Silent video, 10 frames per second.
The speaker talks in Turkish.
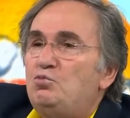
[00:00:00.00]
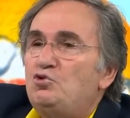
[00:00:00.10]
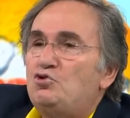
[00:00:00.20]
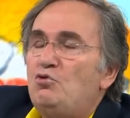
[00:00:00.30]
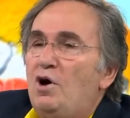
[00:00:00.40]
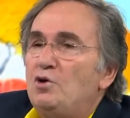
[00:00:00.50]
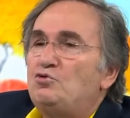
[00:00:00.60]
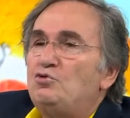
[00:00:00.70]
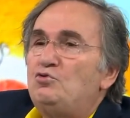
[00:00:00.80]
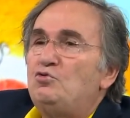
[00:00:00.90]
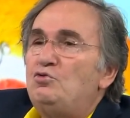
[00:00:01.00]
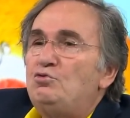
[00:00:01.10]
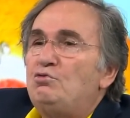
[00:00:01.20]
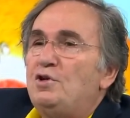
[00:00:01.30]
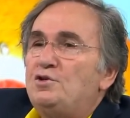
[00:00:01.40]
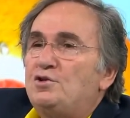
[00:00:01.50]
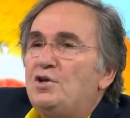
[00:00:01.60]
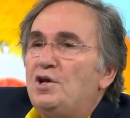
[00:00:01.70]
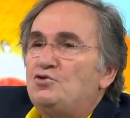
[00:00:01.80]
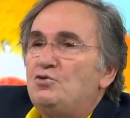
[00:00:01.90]
Bu soğan kürünü
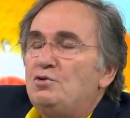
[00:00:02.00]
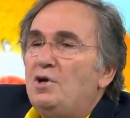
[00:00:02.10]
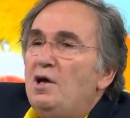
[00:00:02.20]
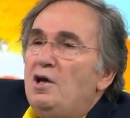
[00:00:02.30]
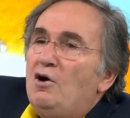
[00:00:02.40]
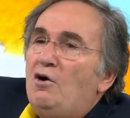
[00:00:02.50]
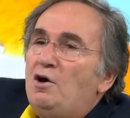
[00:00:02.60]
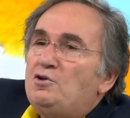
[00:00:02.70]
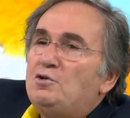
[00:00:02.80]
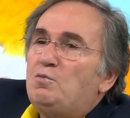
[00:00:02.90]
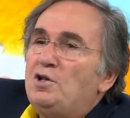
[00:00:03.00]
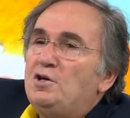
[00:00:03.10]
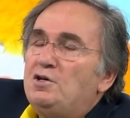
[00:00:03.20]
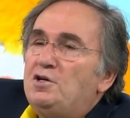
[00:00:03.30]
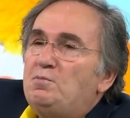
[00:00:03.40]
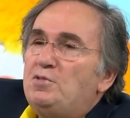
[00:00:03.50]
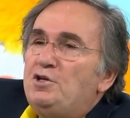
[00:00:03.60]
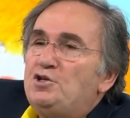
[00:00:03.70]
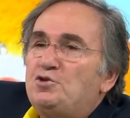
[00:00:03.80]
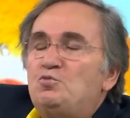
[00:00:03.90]
uyguladıktan sonra artık bana grip
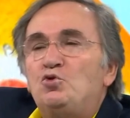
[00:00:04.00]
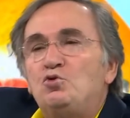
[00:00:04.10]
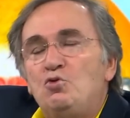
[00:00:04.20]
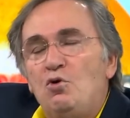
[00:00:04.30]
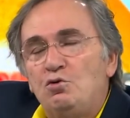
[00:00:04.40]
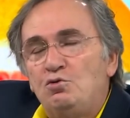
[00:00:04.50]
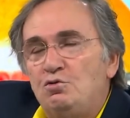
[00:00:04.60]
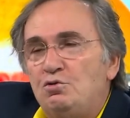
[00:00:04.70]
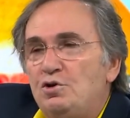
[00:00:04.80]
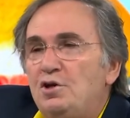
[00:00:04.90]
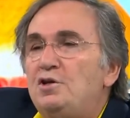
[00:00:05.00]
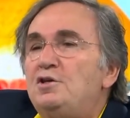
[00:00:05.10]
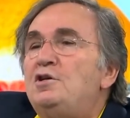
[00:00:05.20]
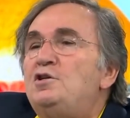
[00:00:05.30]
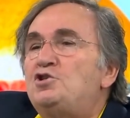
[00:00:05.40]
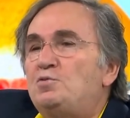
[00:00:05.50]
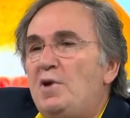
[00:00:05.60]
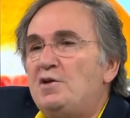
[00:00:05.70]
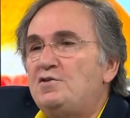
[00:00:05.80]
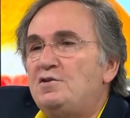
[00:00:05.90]
ilişmiyor. Doğrudur.
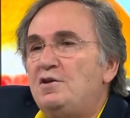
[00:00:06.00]
İlişmez.